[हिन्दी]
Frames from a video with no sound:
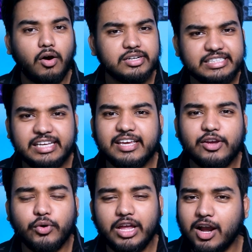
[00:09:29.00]
और सीकी
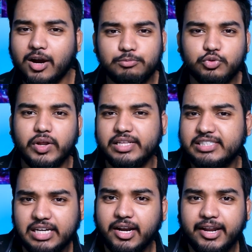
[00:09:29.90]
को यहाँ कमजोर
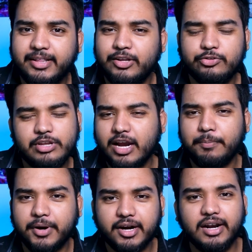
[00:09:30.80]
इंसान नहीं था जाके
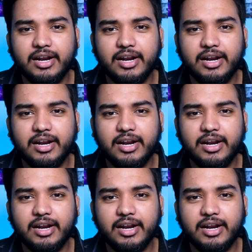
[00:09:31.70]
पकड़